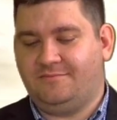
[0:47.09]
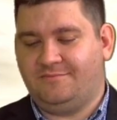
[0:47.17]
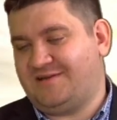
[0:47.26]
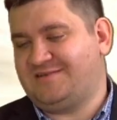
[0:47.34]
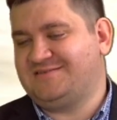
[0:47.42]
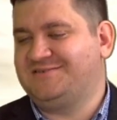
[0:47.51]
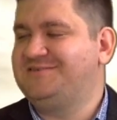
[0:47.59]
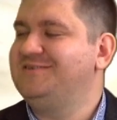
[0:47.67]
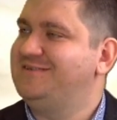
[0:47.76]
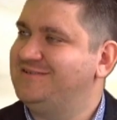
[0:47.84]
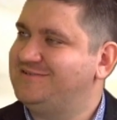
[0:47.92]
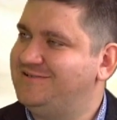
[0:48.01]
bardzo się
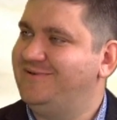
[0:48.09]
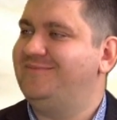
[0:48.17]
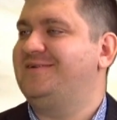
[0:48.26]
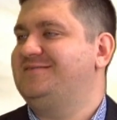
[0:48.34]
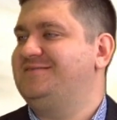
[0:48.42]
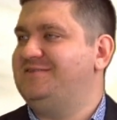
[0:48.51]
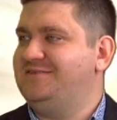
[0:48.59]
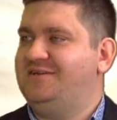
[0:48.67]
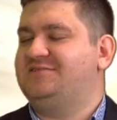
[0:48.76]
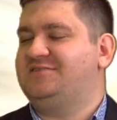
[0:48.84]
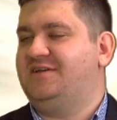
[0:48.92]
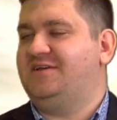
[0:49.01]
cieszymy, bardzo się
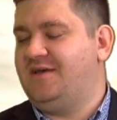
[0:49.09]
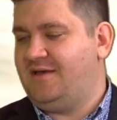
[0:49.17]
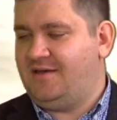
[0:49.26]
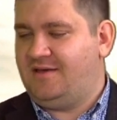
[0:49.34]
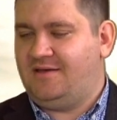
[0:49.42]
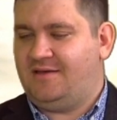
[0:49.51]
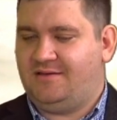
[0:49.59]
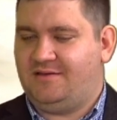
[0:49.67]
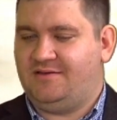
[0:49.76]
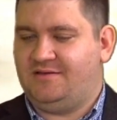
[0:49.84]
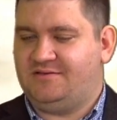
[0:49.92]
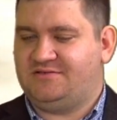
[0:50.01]
cieszę,
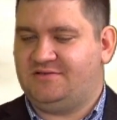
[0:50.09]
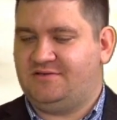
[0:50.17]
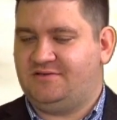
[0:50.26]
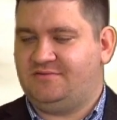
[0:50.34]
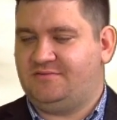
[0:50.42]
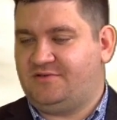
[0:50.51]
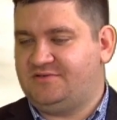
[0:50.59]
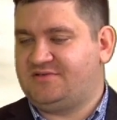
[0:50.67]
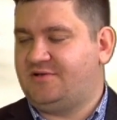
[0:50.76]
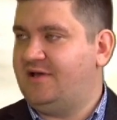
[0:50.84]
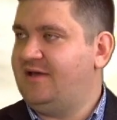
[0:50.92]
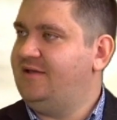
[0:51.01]
e, że to jest
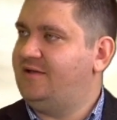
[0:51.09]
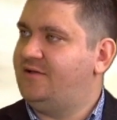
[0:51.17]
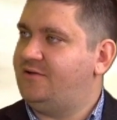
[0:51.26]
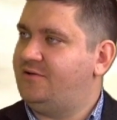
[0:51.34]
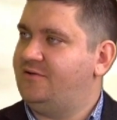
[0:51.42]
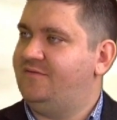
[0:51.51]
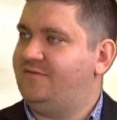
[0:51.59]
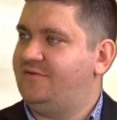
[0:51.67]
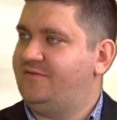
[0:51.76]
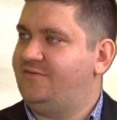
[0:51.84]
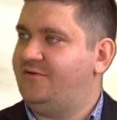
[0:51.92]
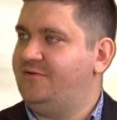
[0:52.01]
kolejny krok w
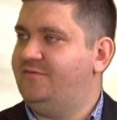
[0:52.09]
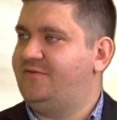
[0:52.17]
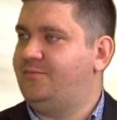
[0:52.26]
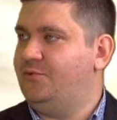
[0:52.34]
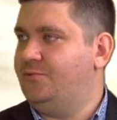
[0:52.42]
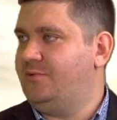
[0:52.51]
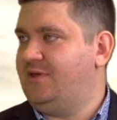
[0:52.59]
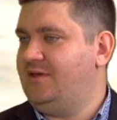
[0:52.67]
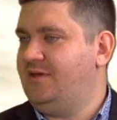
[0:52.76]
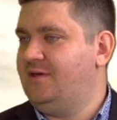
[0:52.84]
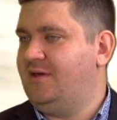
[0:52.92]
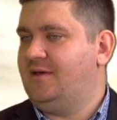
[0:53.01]
rozwoju
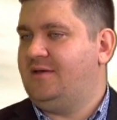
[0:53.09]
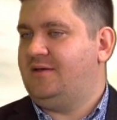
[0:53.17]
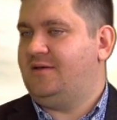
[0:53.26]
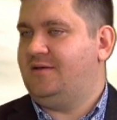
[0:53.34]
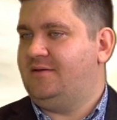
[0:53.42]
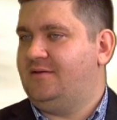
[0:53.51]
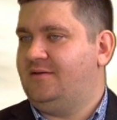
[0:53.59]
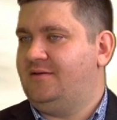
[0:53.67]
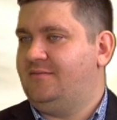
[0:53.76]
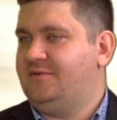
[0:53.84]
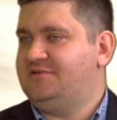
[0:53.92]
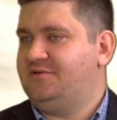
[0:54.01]
spółki.
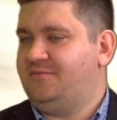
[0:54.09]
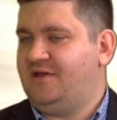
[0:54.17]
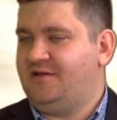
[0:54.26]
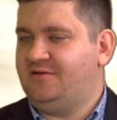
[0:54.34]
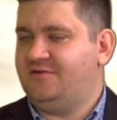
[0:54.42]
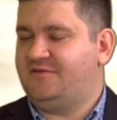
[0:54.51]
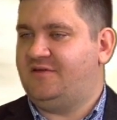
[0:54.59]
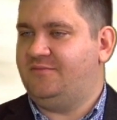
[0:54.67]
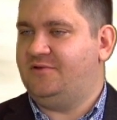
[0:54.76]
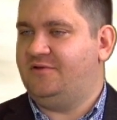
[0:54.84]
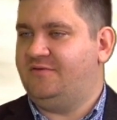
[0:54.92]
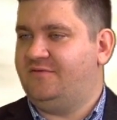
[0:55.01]
E, będziemy mieli
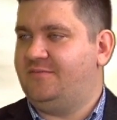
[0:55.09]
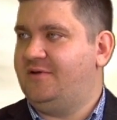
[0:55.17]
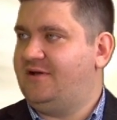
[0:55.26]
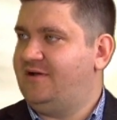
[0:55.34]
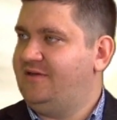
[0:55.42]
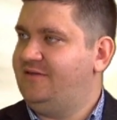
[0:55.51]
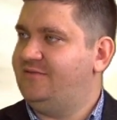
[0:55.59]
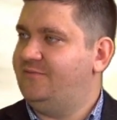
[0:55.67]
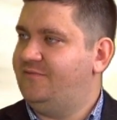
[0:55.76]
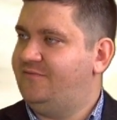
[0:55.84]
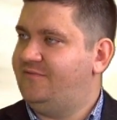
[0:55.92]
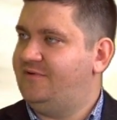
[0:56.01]
dostęp do nowych
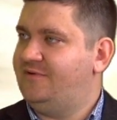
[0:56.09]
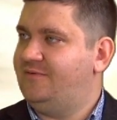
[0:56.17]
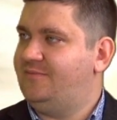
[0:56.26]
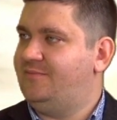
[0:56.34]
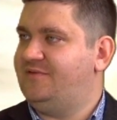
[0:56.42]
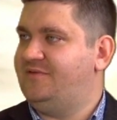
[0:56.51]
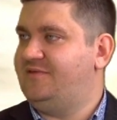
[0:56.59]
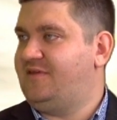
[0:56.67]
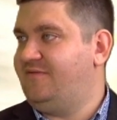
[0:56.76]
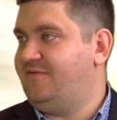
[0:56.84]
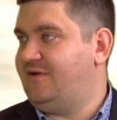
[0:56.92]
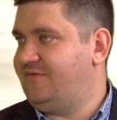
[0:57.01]
mechanizmów e,
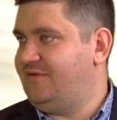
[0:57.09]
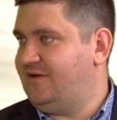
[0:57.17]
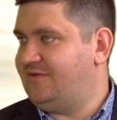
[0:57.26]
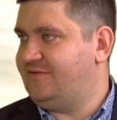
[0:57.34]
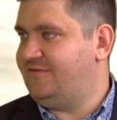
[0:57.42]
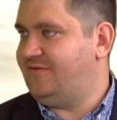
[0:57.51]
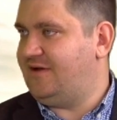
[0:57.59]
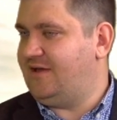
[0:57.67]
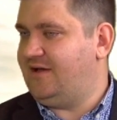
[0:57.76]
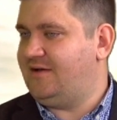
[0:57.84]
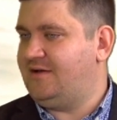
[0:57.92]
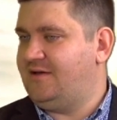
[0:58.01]
pozyskiwania
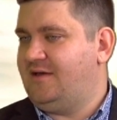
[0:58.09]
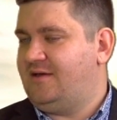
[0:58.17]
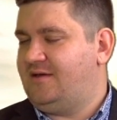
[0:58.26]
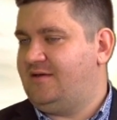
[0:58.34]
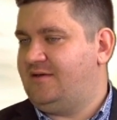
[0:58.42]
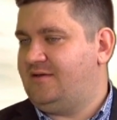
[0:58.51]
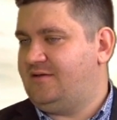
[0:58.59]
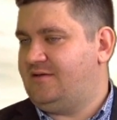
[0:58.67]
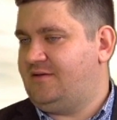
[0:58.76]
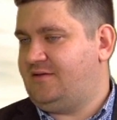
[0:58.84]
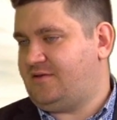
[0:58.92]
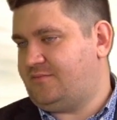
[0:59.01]
finansowania. E,
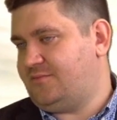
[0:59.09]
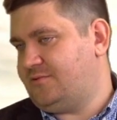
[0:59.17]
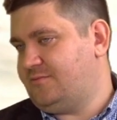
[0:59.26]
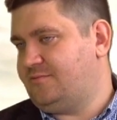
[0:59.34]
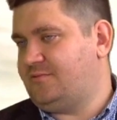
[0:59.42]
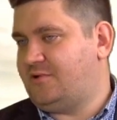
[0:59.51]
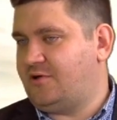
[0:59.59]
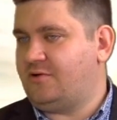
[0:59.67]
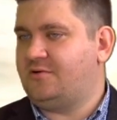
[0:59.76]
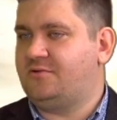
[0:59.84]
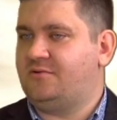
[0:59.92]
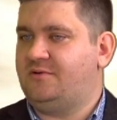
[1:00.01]
I to był
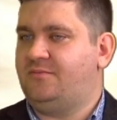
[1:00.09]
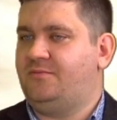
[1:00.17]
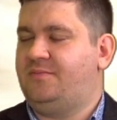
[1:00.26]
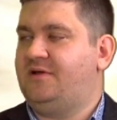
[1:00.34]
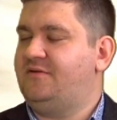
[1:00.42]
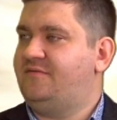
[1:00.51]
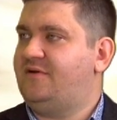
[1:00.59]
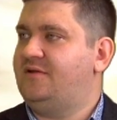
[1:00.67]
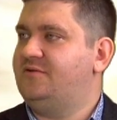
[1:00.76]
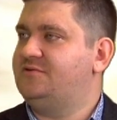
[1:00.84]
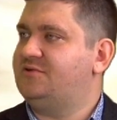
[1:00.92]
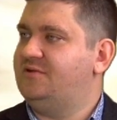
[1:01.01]
krok, który był planowany
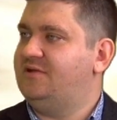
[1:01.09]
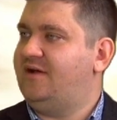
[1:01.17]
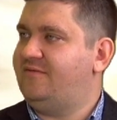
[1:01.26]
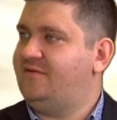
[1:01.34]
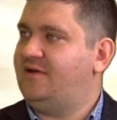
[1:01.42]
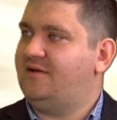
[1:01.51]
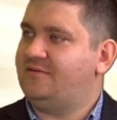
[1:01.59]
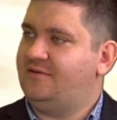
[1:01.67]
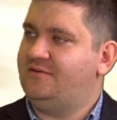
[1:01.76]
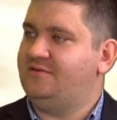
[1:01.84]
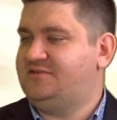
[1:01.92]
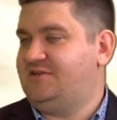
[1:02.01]
już od dawna
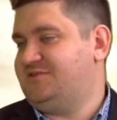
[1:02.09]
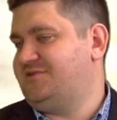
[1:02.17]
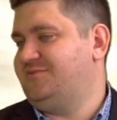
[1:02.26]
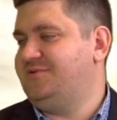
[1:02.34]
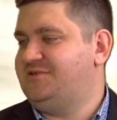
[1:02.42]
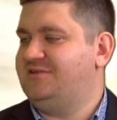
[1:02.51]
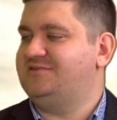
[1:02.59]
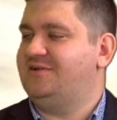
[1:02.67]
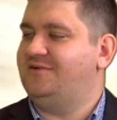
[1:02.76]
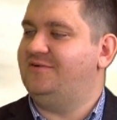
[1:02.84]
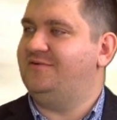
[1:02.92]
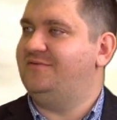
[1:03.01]
i cieszymy się,
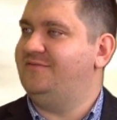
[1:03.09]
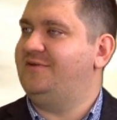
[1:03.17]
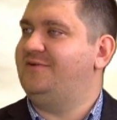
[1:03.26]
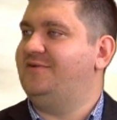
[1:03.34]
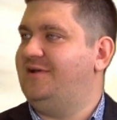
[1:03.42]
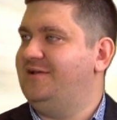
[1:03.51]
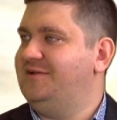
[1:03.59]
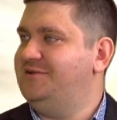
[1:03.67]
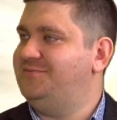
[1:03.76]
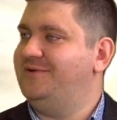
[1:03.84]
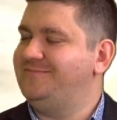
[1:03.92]
że go wykonaliśmy.